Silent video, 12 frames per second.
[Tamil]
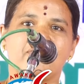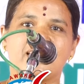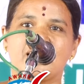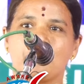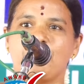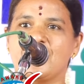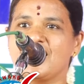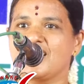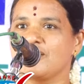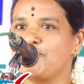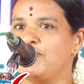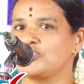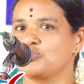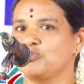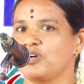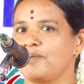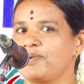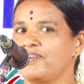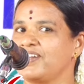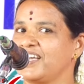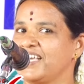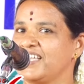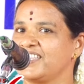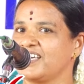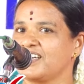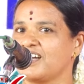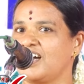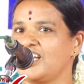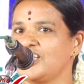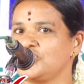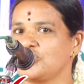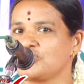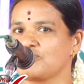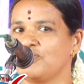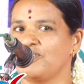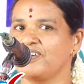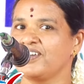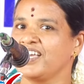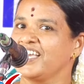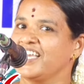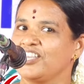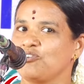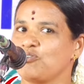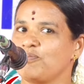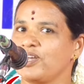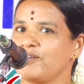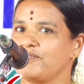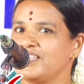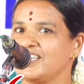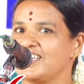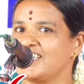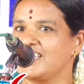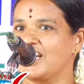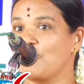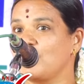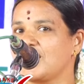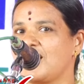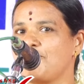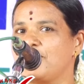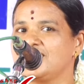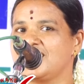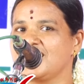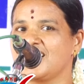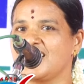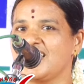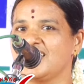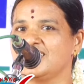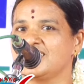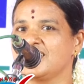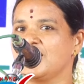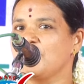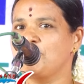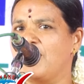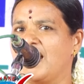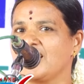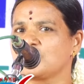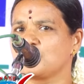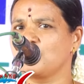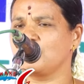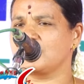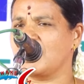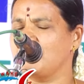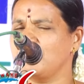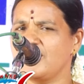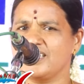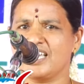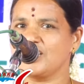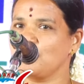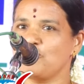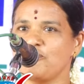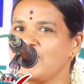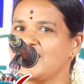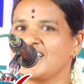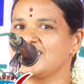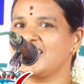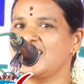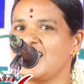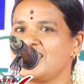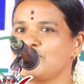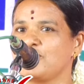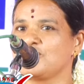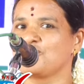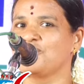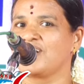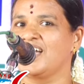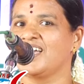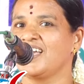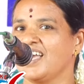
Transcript: வந்தப்போ எனக்கு ப்ளஸ் டூக்கு அப்புறம் நான் எந்த காலேஜஸ்க்கோ எதுக்குமே வந்து ரெகுலராக படித்தது கிடையாது மேக்ஸோ தமிழோ எதுவுமே எனக்கு தெரியாது பார்த்துக்கோங்க